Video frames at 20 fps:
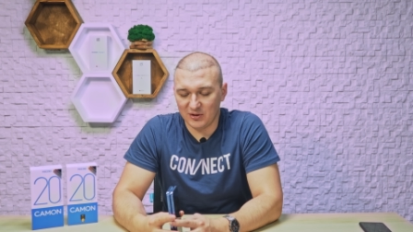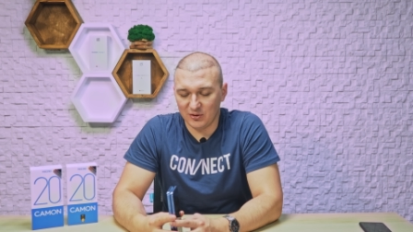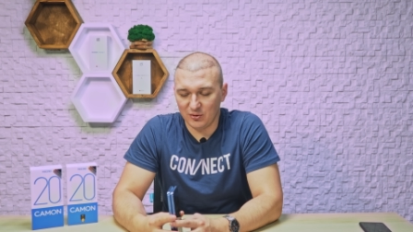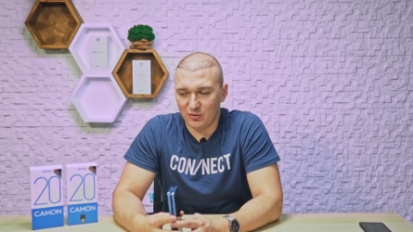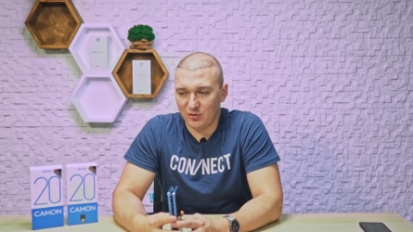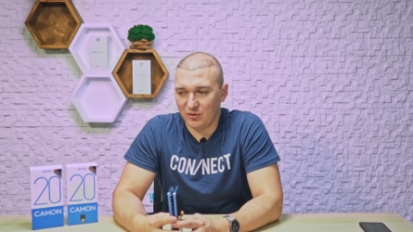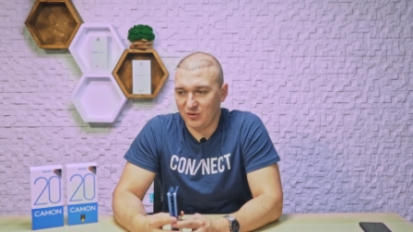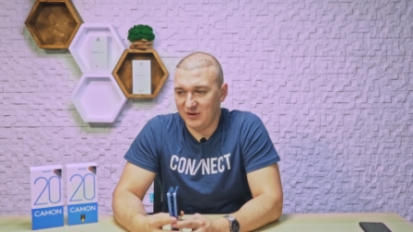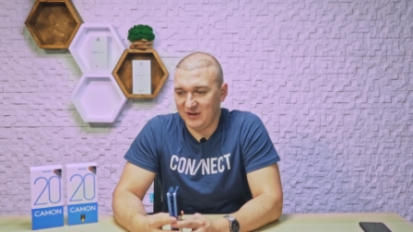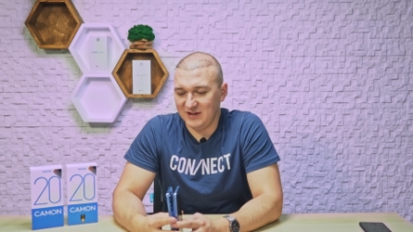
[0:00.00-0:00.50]

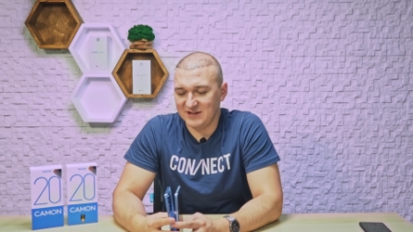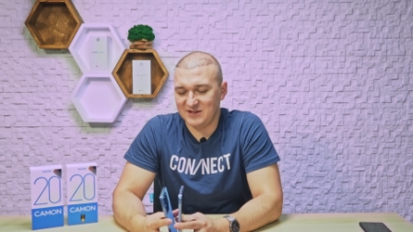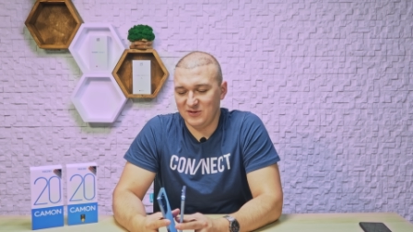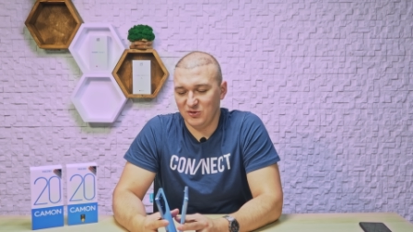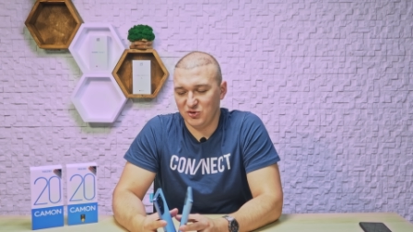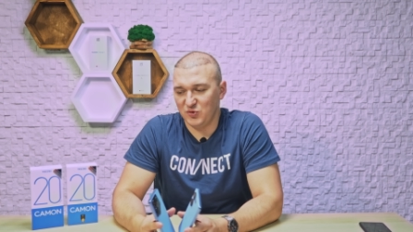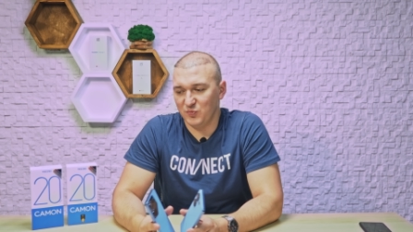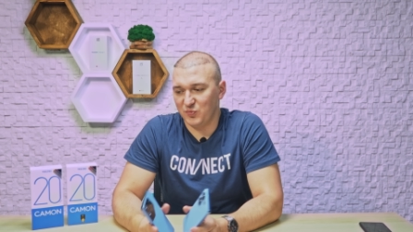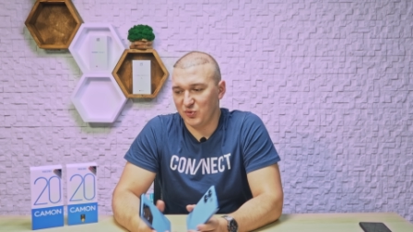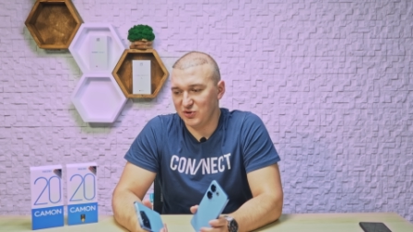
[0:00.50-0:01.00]
но если
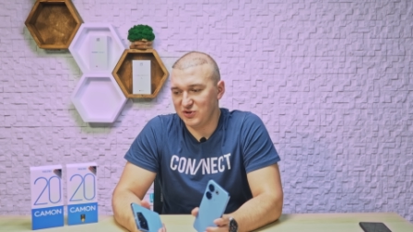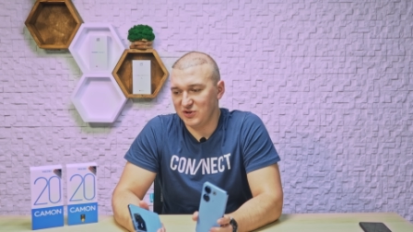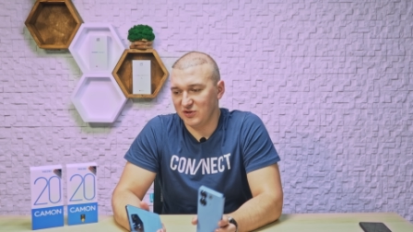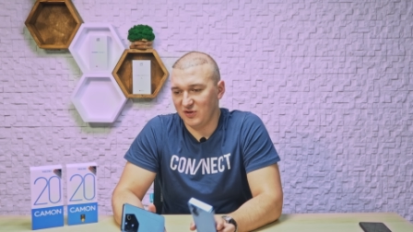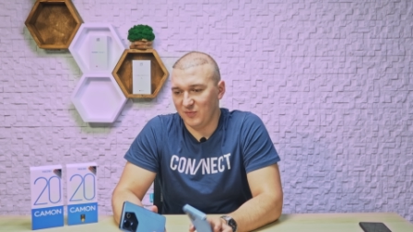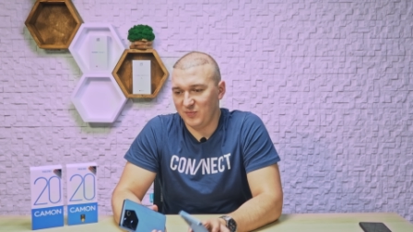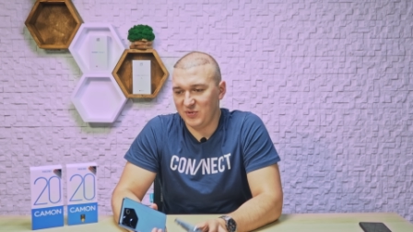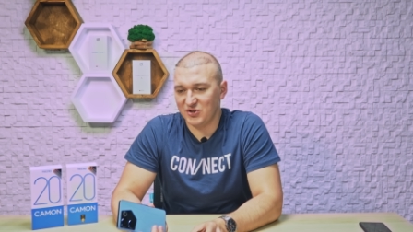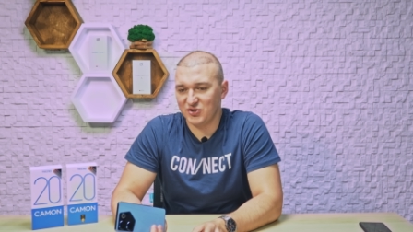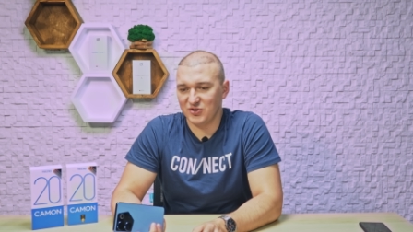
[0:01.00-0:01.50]
очень просто,
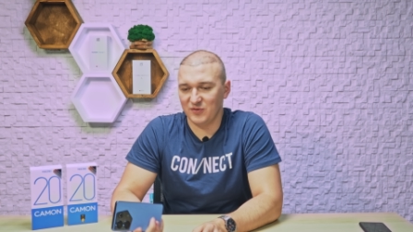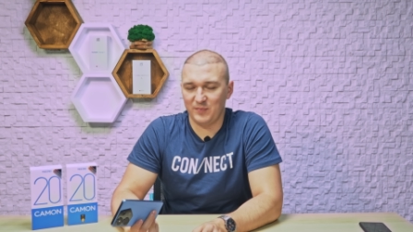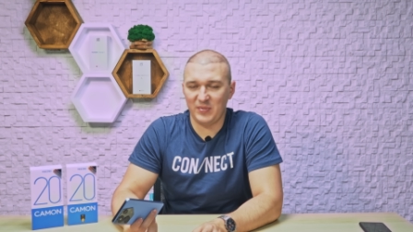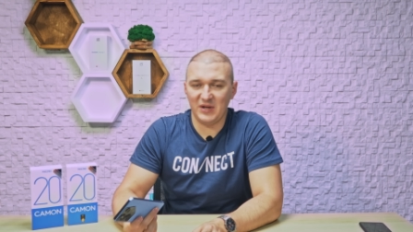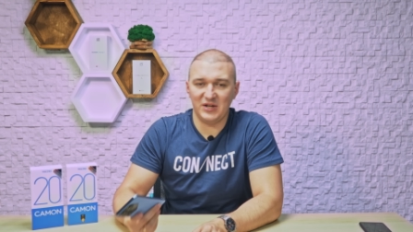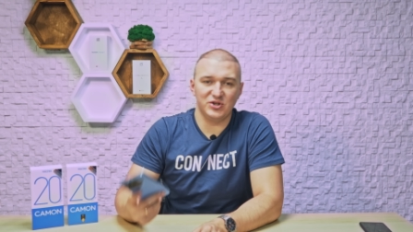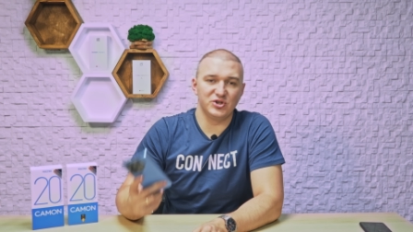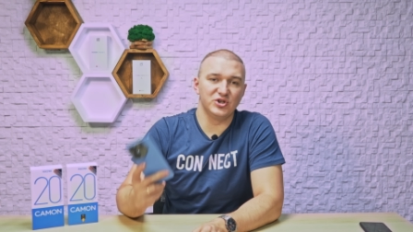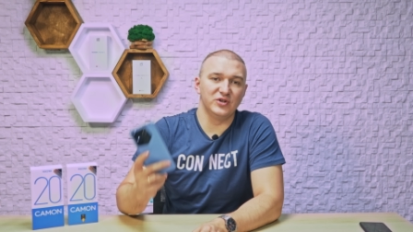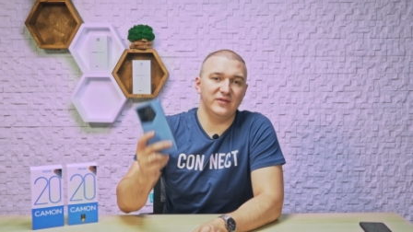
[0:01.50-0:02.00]
то опять же
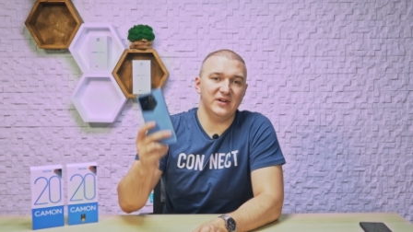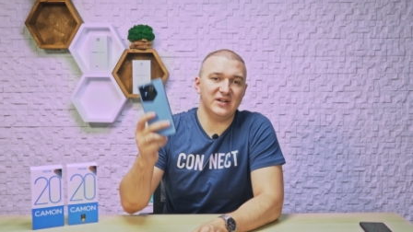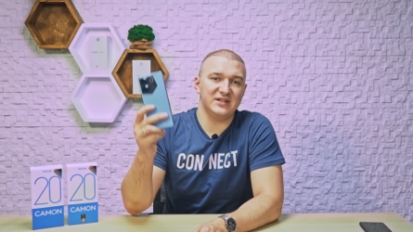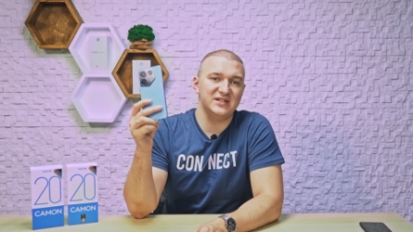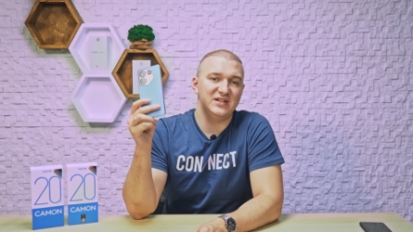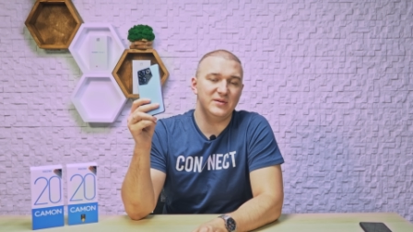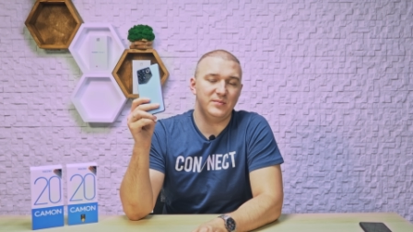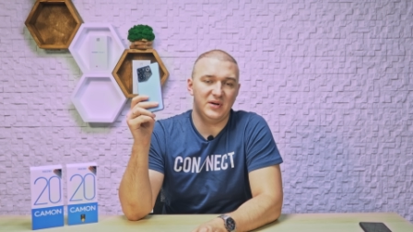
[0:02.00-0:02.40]
5G версия